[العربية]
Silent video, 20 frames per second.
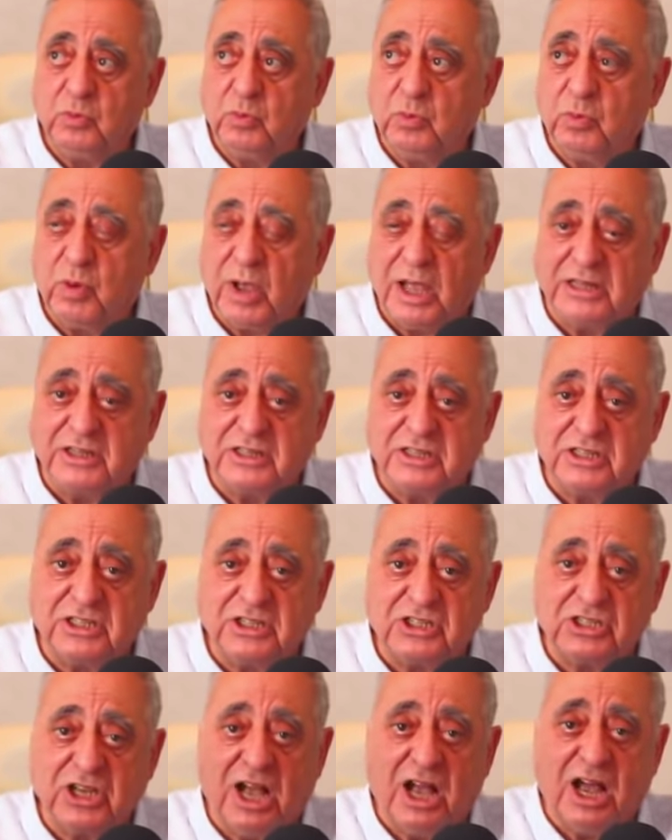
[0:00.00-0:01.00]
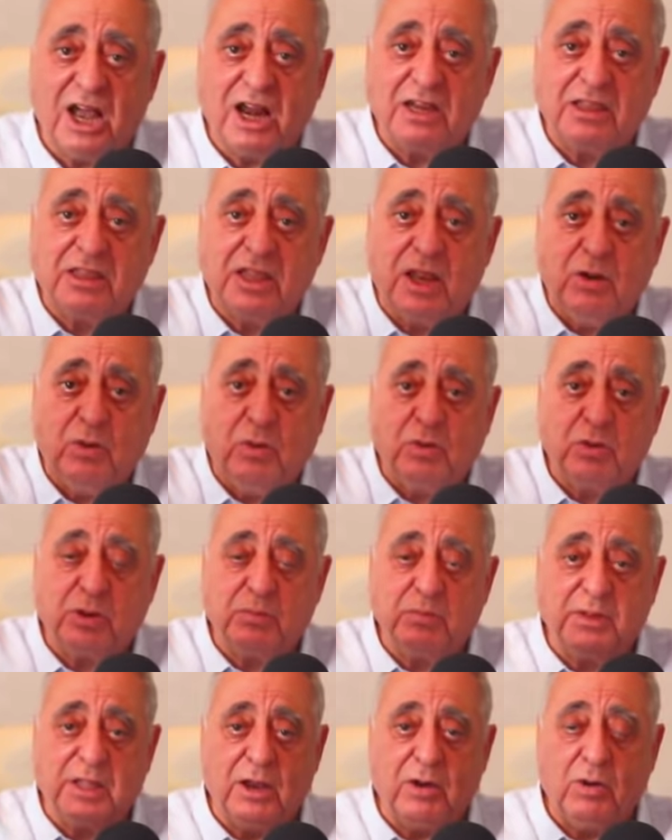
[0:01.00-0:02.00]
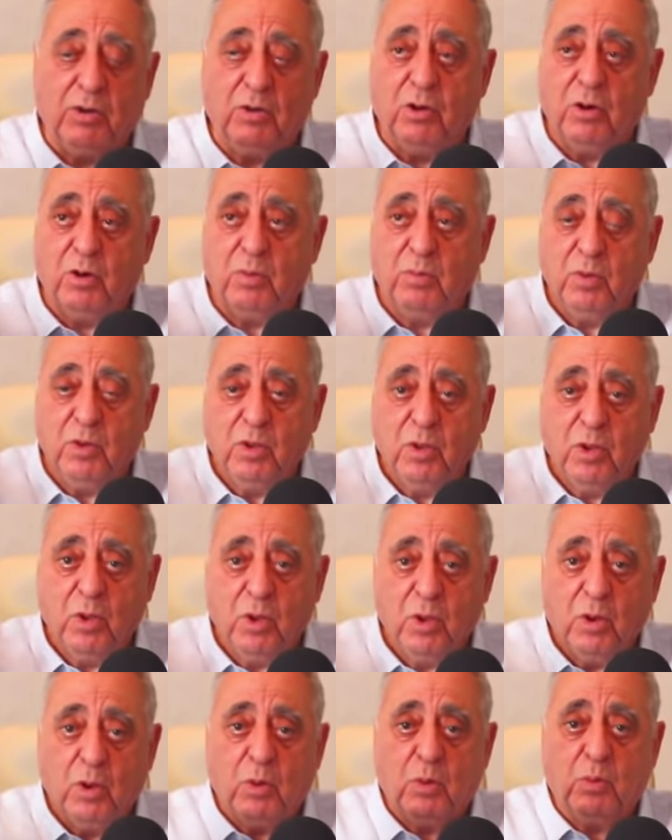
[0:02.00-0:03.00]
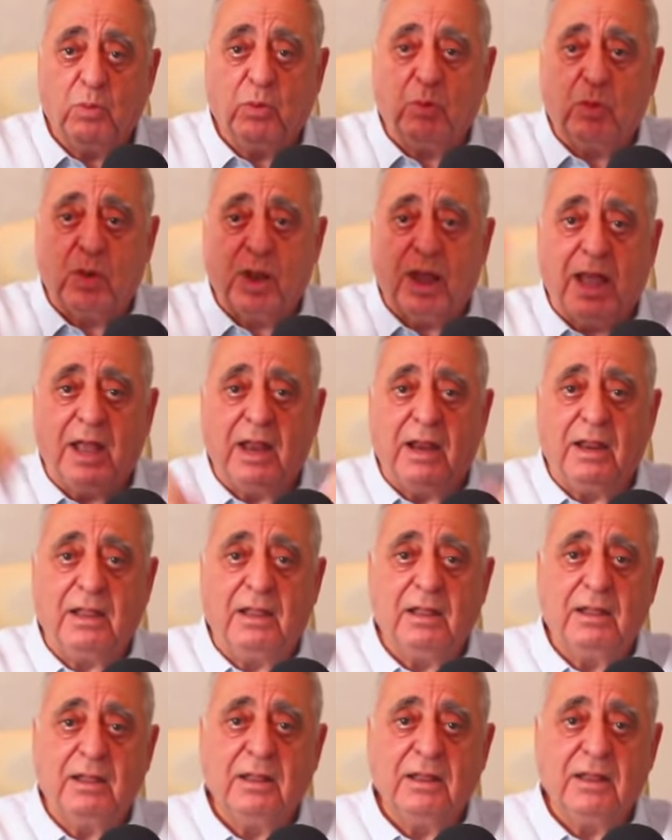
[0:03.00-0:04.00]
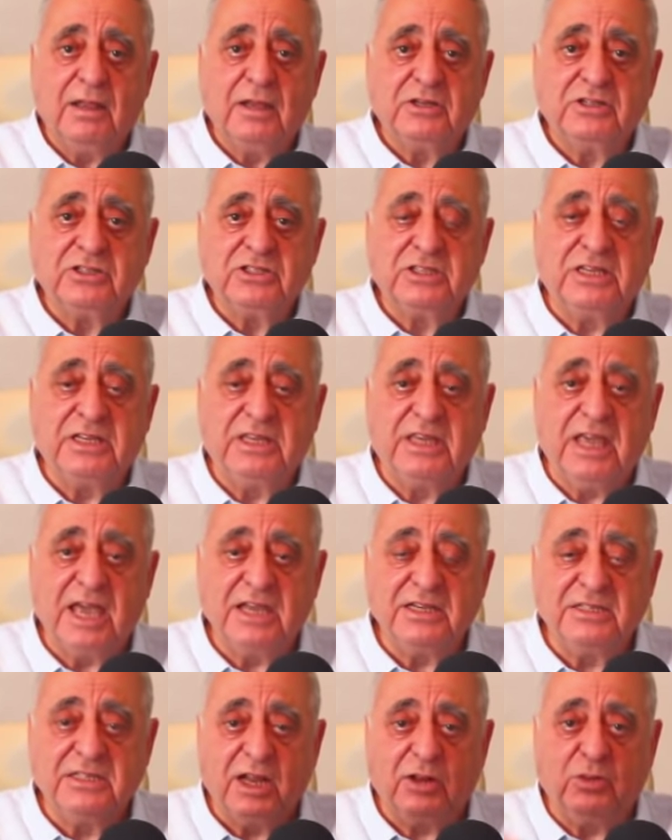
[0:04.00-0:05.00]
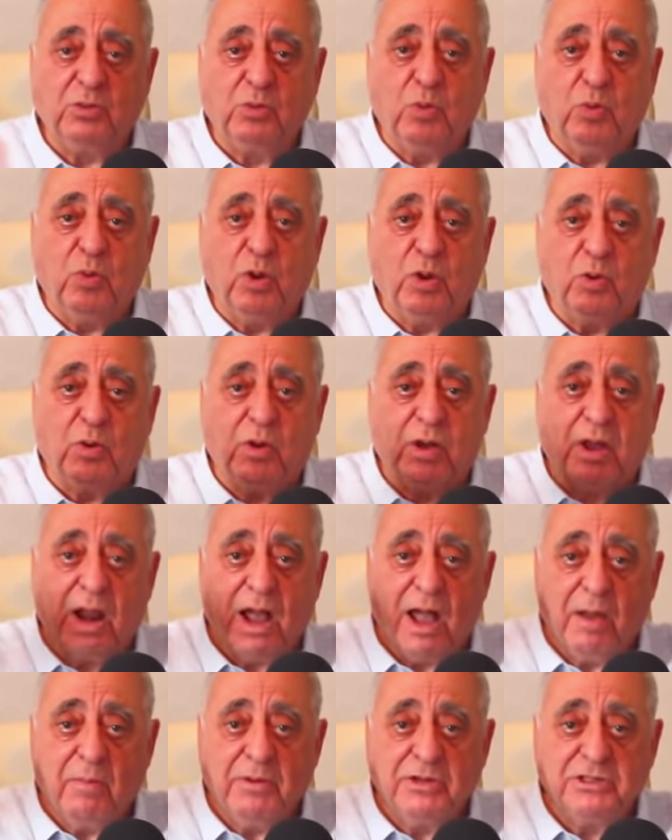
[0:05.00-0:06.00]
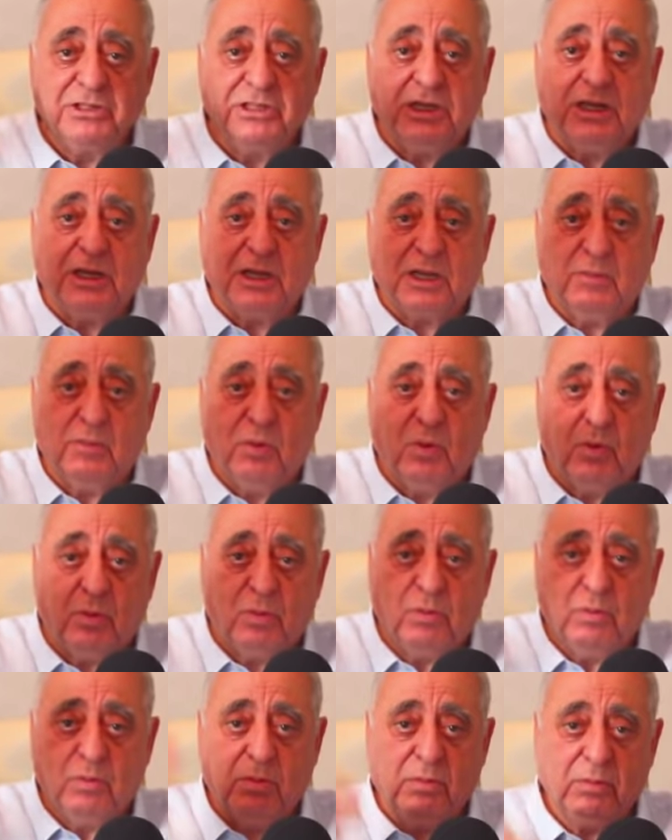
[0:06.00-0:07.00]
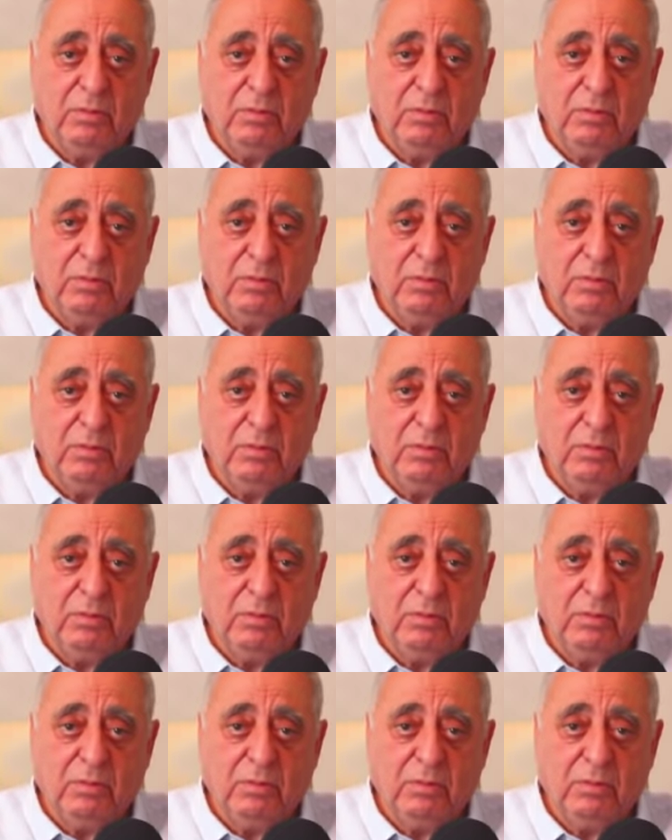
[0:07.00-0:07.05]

ويوقع انتشار ديال الحكم ديالهم ويوقع اشتياج ديال الدول الاخرى باش يحكموا